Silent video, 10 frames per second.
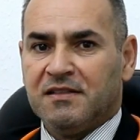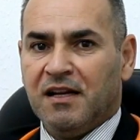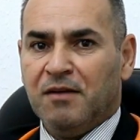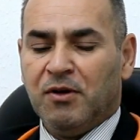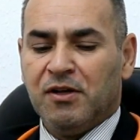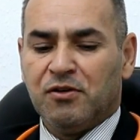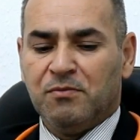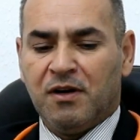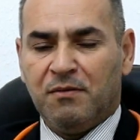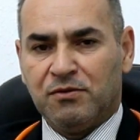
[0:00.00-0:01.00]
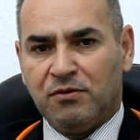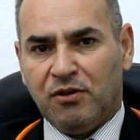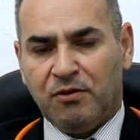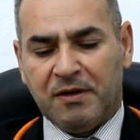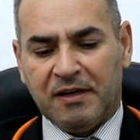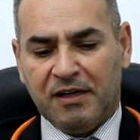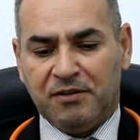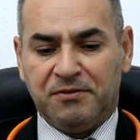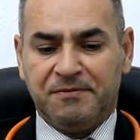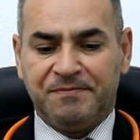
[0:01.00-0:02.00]
السلام عليكم ورحمة الله
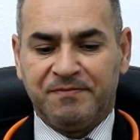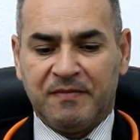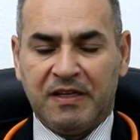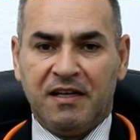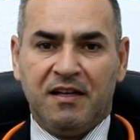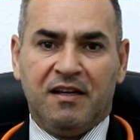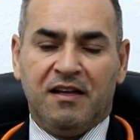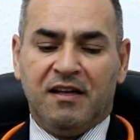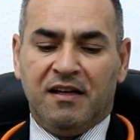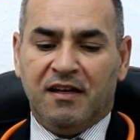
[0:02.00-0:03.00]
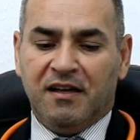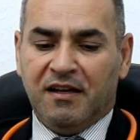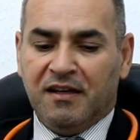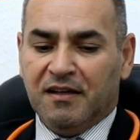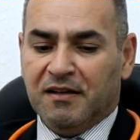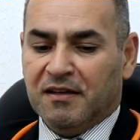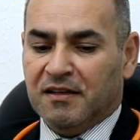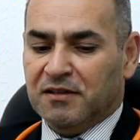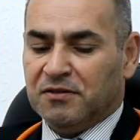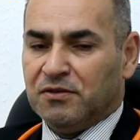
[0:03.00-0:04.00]
وبركاته آه،
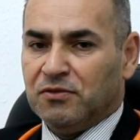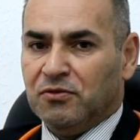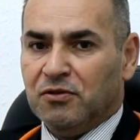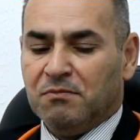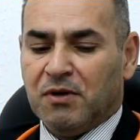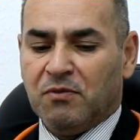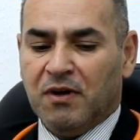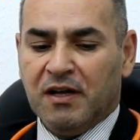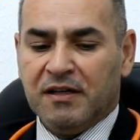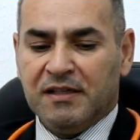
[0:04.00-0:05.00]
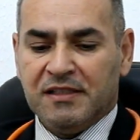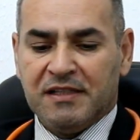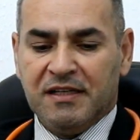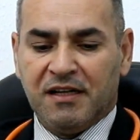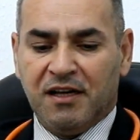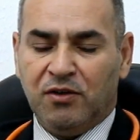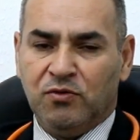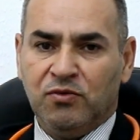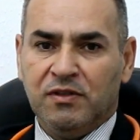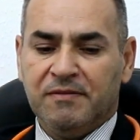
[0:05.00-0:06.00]
دكتور مروان حسين
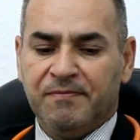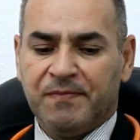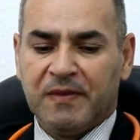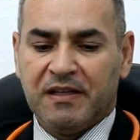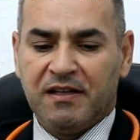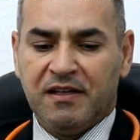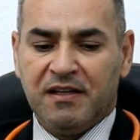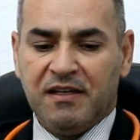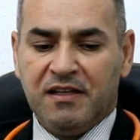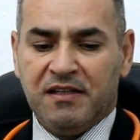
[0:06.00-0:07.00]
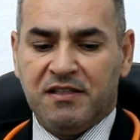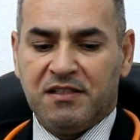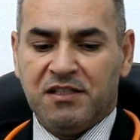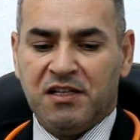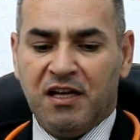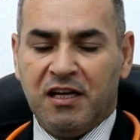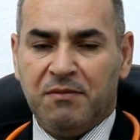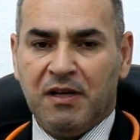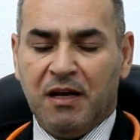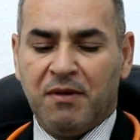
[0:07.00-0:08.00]
كحول استشاري
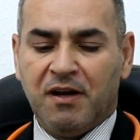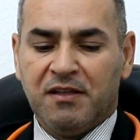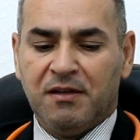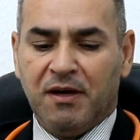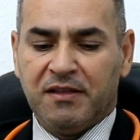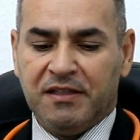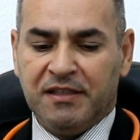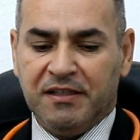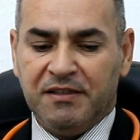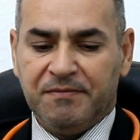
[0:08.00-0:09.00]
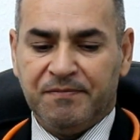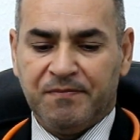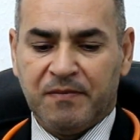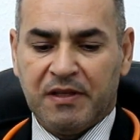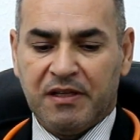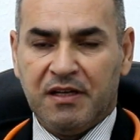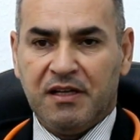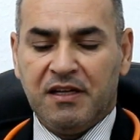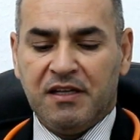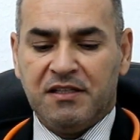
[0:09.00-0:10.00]
بالأمراض الباطنية
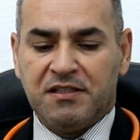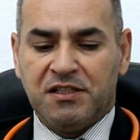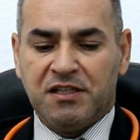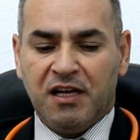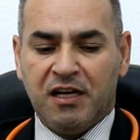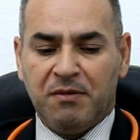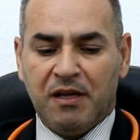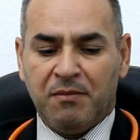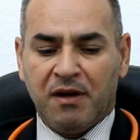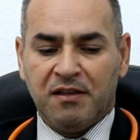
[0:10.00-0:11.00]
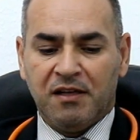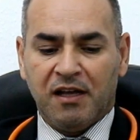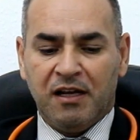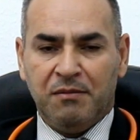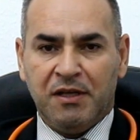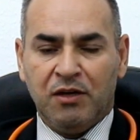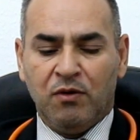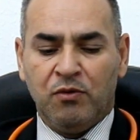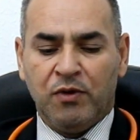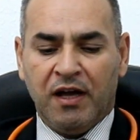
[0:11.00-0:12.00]
استشاري بالأمراض القلبية
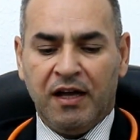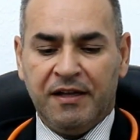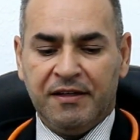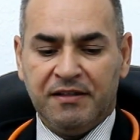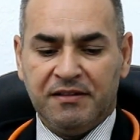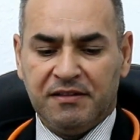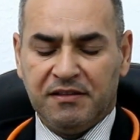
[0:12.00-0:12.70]
والوعائية